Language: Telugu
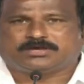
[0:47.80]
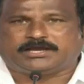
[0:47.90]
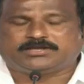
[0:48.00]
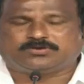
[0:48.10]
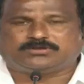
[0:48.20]

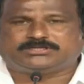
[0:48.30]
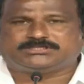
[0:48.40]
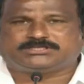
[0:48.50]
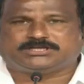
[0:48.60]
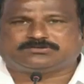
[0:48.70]
హైకోర్టు
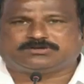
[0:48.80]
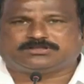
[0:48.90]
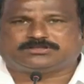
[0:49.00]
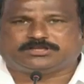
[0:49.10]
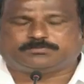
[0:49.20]

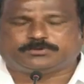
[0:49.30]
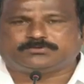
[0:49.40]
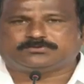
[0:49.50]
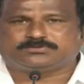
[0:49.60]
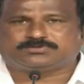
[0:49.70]
ఇచ్చినటువంటి
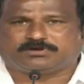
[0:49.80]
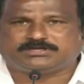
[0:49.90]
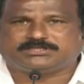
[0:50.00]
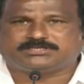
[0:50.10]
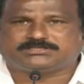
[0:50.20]
తీర్పును
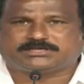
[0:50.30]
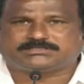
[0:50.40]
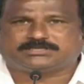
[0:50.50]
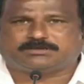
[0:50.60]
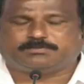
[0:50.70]

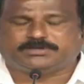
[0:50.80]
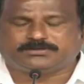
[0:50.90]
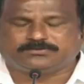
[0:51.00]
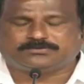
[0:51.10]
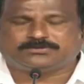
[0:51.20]
స్వాగతించాల్సిన
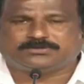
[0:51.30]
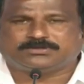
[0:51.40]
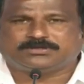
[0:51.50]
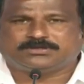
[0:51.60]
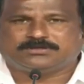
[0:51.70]
మీరు
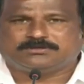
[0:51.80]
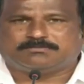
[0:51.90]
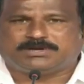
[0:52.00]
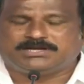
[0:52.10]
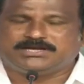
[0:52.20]

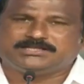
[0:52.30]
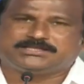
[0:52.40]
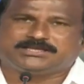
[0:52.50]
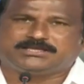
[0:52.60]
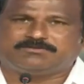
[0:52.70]
మళ్ళీ
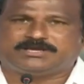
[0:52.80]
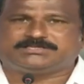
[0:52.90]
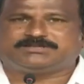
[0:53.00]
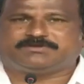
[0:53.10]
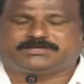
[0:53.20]
తిరిగి
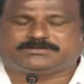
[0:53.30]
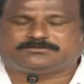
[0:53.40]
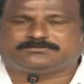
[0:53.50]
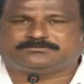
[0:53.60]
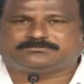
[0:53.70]
వ్యాజ్యం
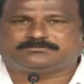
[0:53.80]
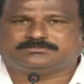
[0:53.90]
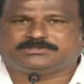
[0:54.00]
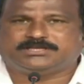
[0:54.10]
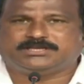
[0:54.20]
వేయటం
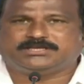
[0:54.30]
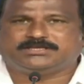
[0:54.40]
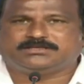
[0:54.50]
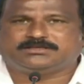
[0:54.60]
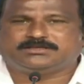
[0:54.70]
దీన్ని
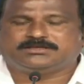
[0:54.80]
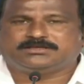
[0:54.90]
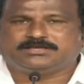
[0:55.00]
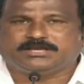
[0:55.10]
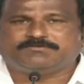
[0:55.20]

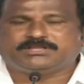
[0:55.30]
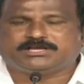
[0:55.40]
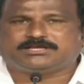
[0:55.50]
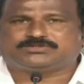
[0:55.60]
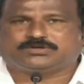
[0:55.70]
ఏ
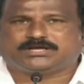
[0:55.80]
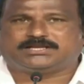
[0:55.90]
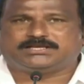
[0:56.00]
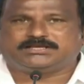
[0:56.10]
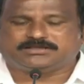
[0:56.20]
విధంగా
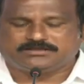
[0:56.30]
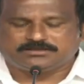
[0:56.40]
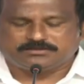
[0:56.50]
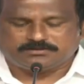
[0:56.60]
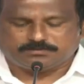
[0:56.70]
చూడాలని
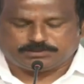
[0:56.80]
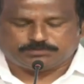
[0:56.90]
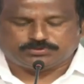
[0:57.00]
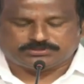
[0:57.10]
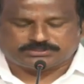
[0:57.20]
మీ
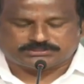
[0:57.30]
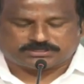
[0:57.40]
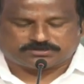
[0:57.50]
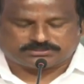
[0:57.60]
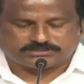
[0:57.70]
ముందుకు
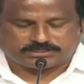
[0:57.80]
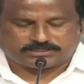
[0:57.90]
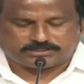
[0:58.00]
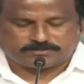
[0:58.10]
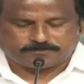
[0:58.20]
తీసుకురావడం
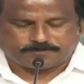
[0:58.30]
జరిగింది